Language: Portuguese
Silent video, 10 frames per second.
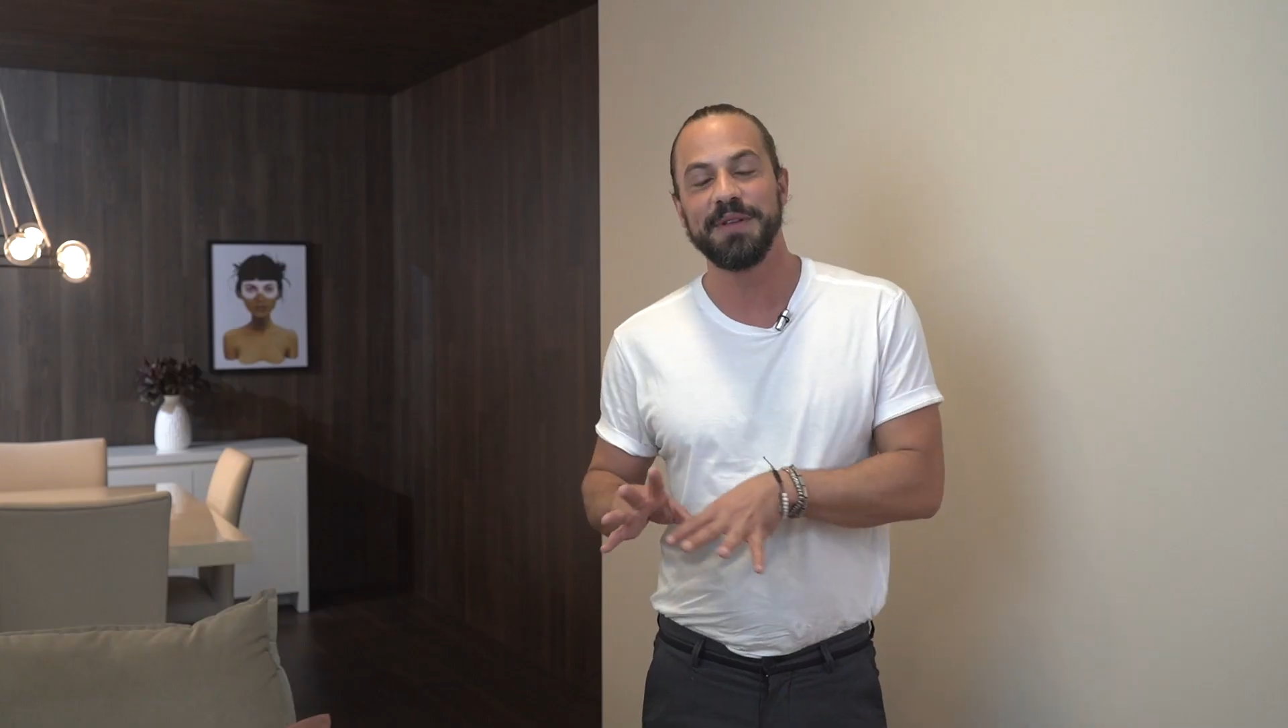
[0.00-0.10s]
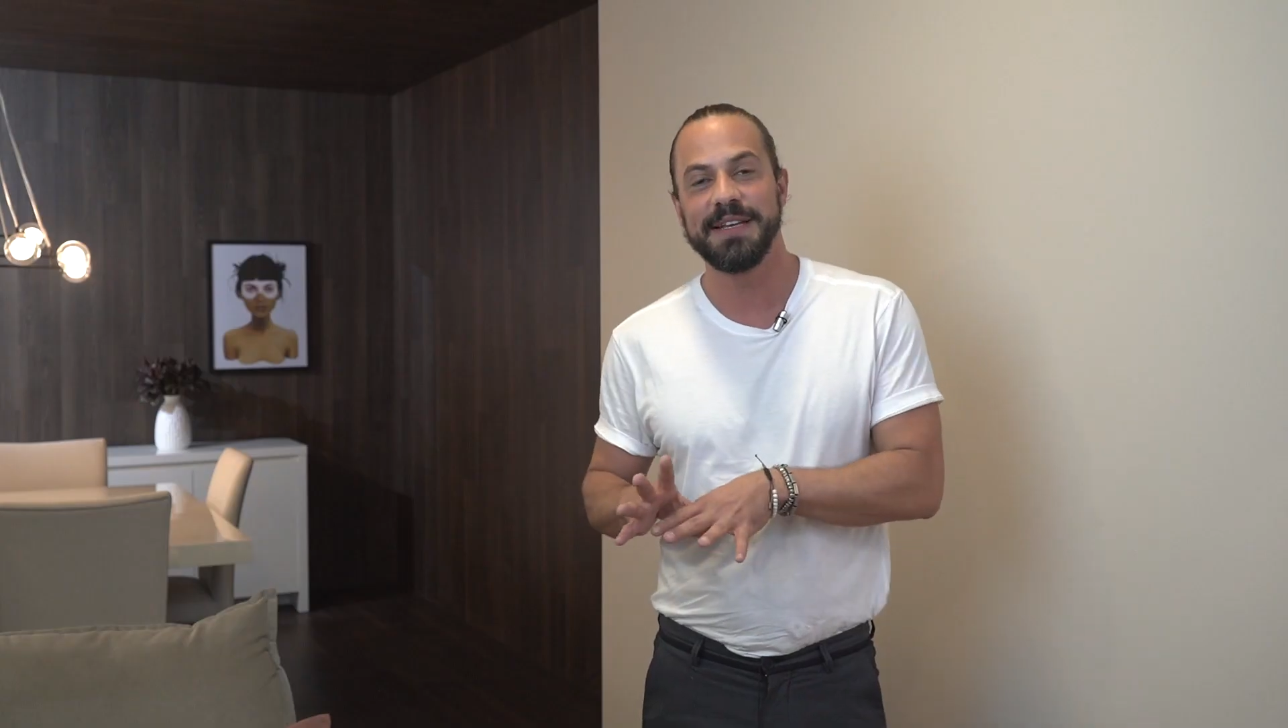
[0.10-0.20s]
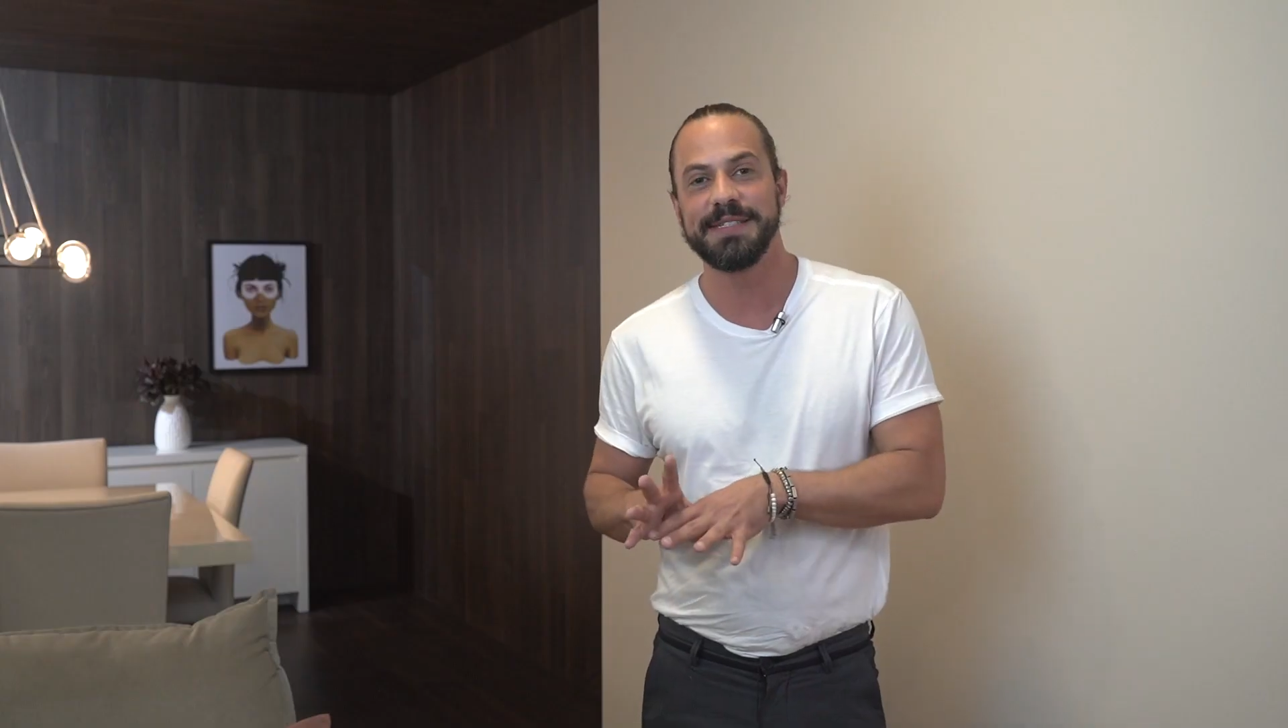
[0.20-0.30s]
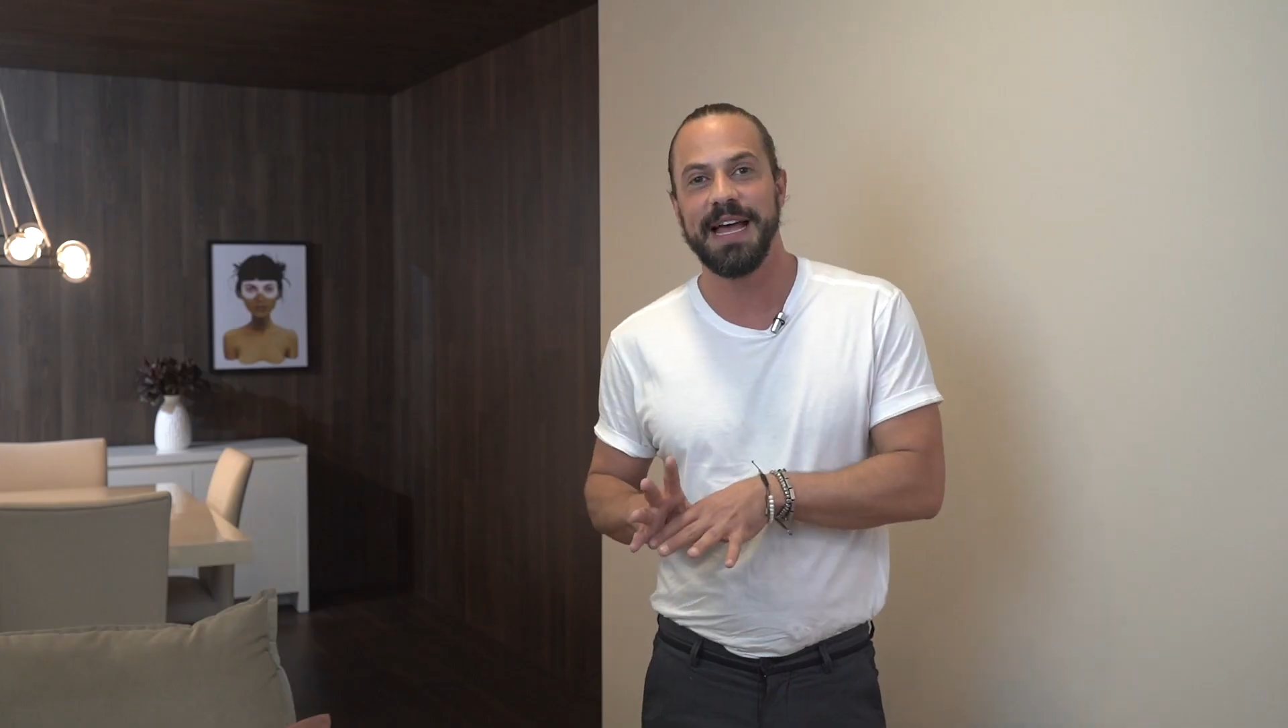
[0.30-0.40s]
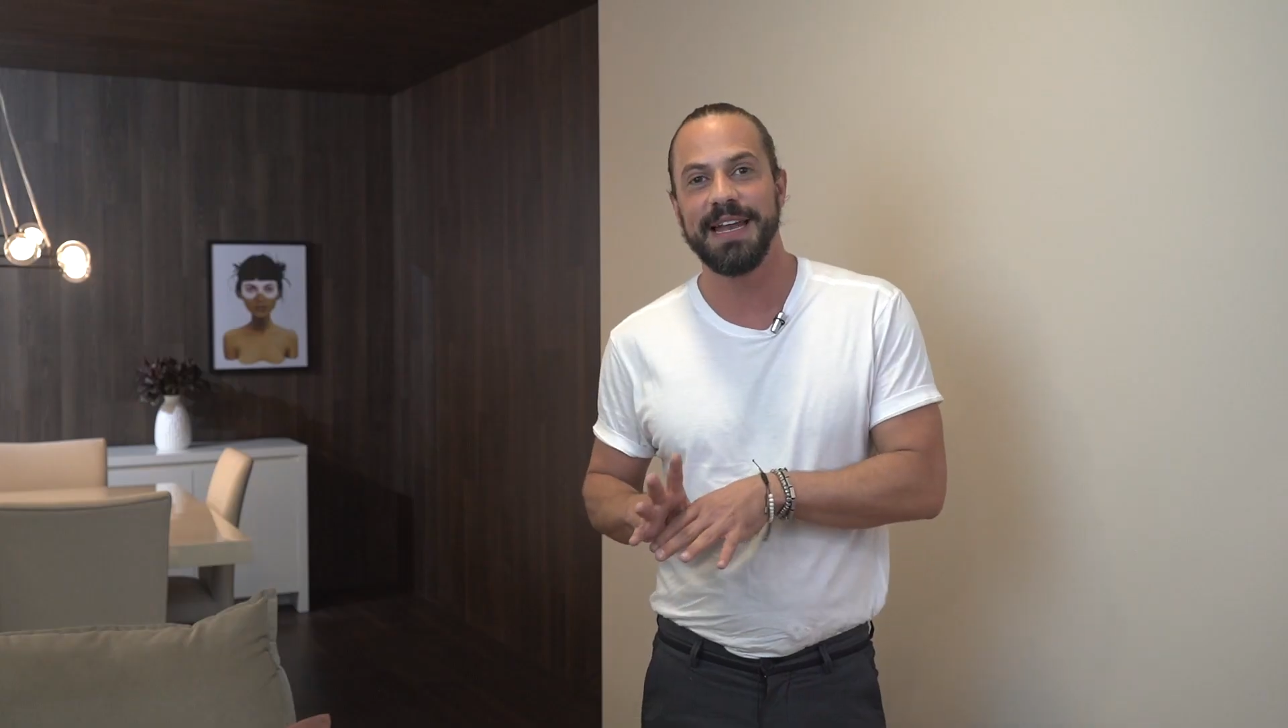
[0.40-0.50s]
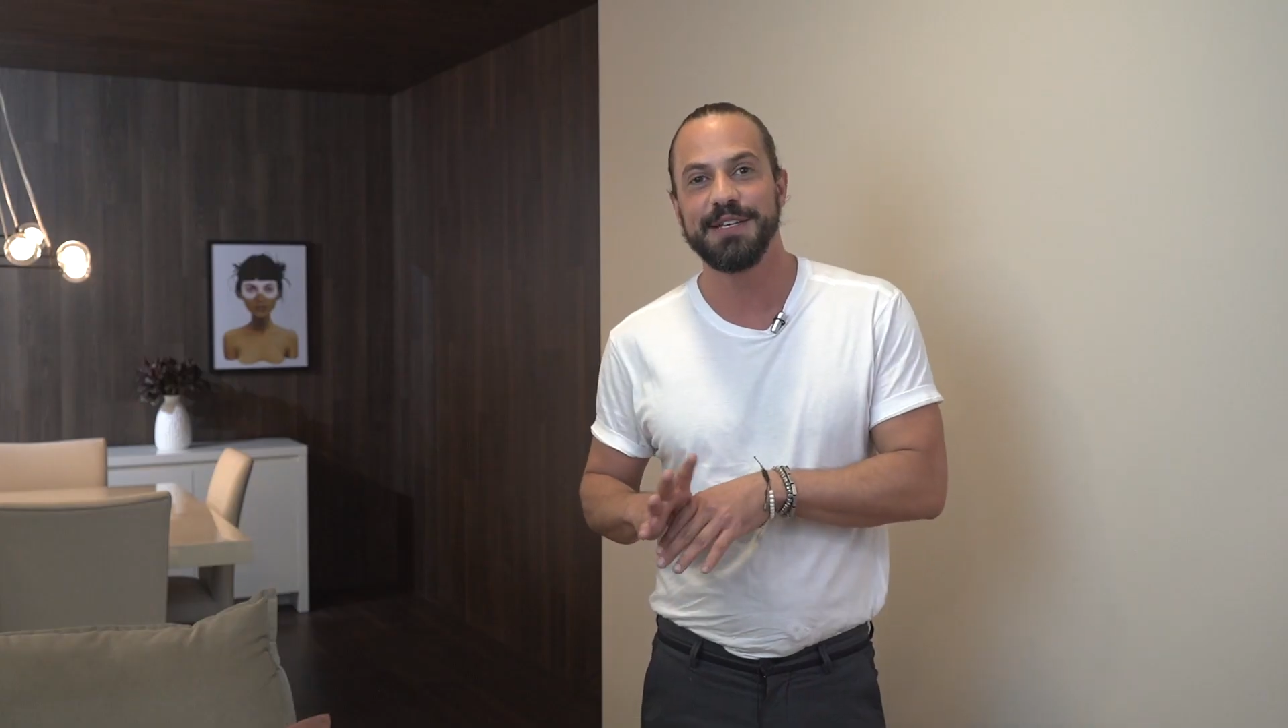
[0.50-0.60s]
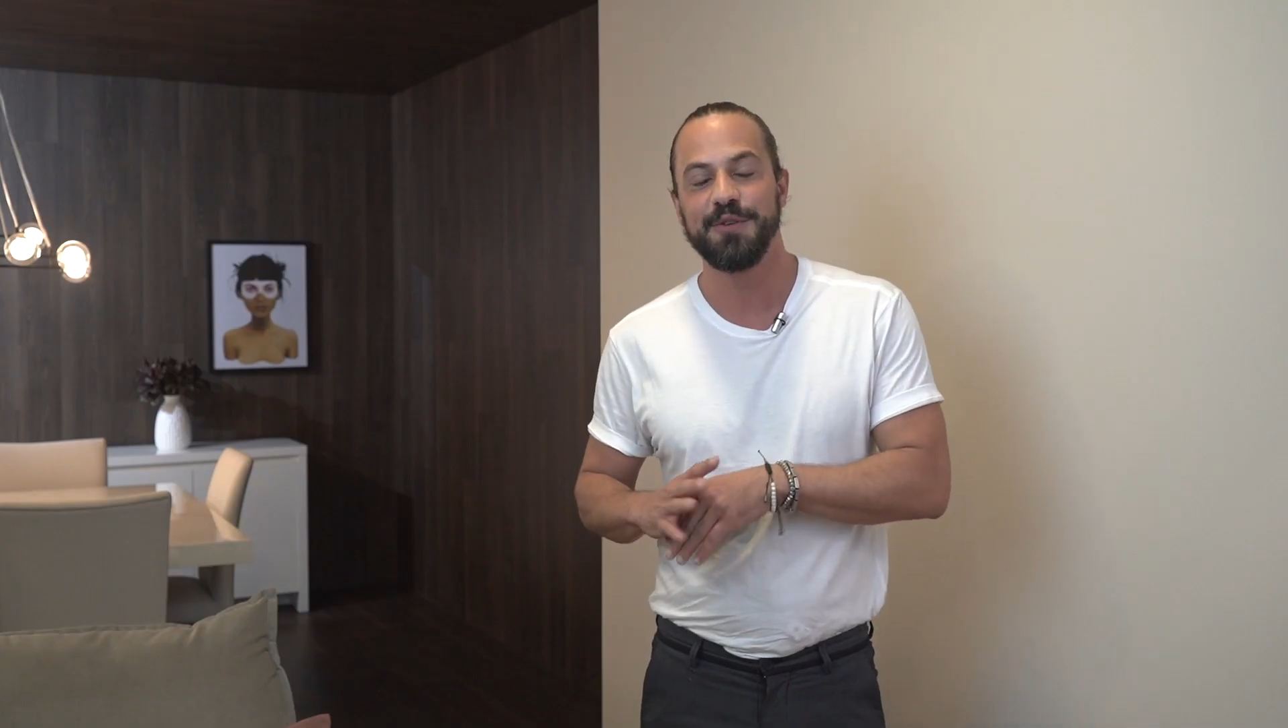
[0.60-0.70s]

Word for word: da sala